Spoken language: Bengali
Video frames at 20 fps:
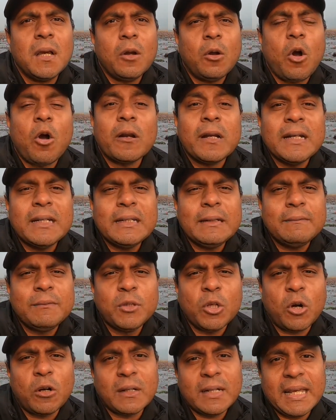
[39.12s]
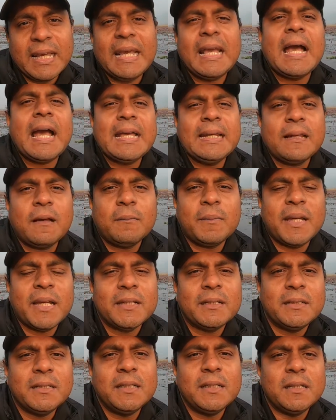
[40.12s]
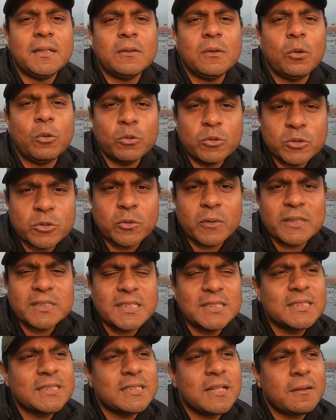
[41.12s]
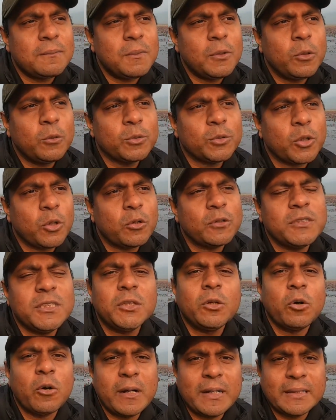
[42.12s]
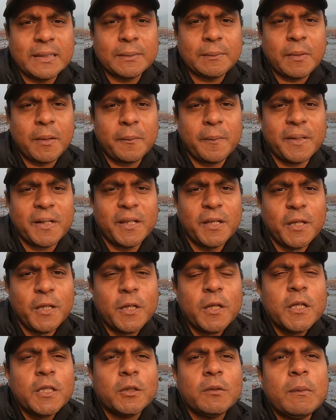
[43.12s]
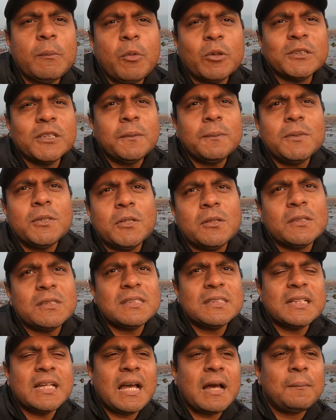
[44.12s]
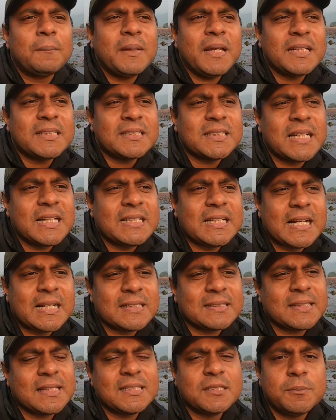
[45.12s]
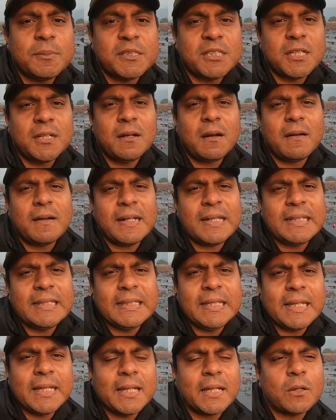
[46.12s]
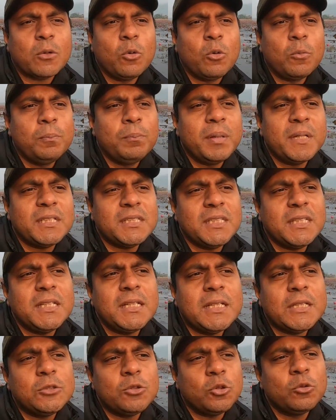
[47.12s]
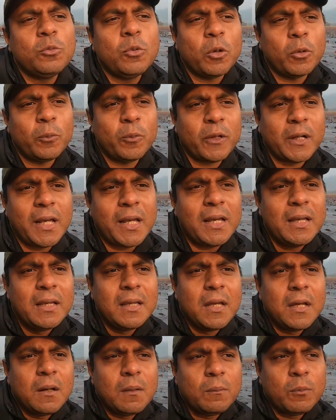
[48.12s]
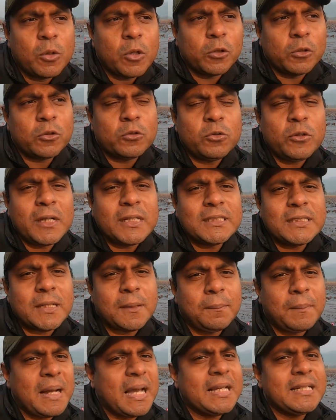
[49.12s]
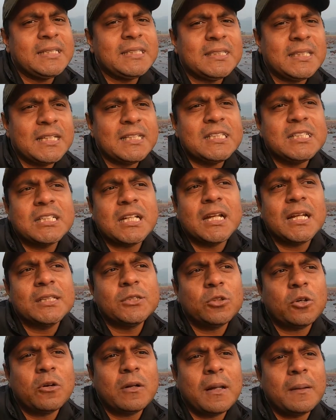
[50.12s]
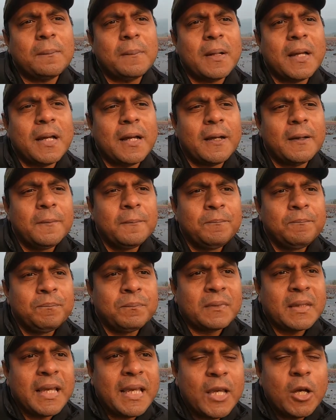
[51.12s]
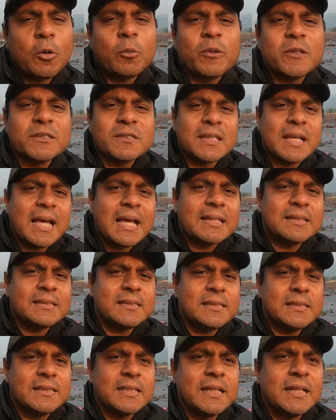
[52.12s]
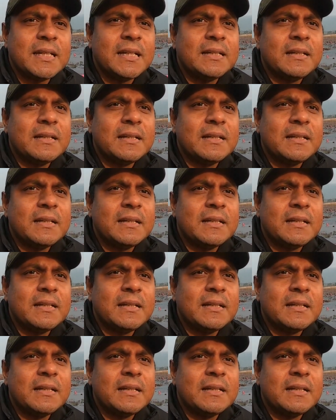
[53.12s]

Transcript: কগনেটিভ ডট এআই নামে একটি কোর্স রয়েছে যেটা আপনি খুব সহজেই করে নিতে পারবেন তবে মজার বিষয় হচ্ছে আমি আজকে ডাটা সায়েন্স মেশিন লার্নিং নিয়ে খুব বেশি কিছু বলবো না মূলত দুই হাজার বাইশ তেইশ সালে যখন আমরা এ অবস্থায় আছি যে